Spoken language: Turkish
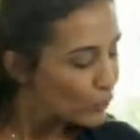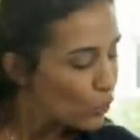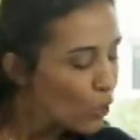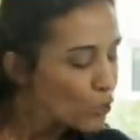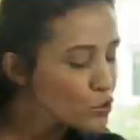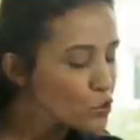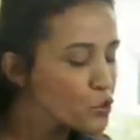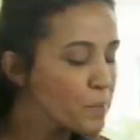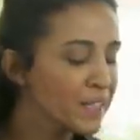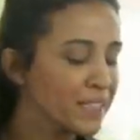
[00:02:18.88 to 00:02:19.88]
Doğrunca
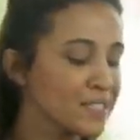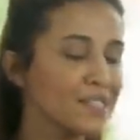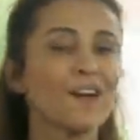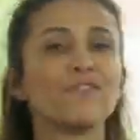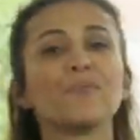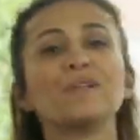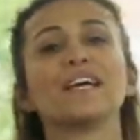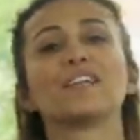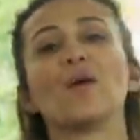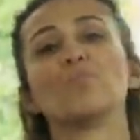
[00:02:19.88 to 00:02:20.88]
uzman kesilen
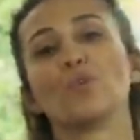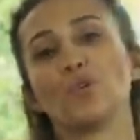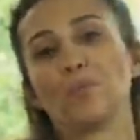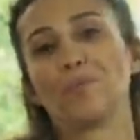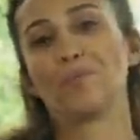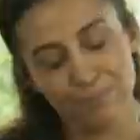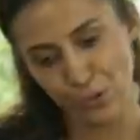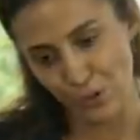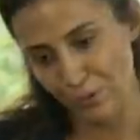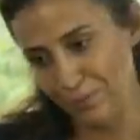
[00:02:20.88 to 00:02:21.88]
familyadan bu.
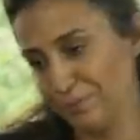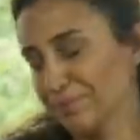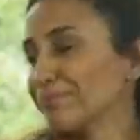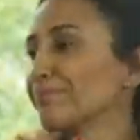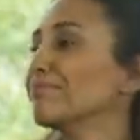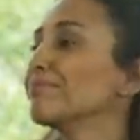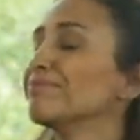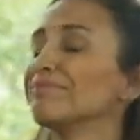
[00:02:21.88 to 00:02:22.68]
Buyurun. Zaten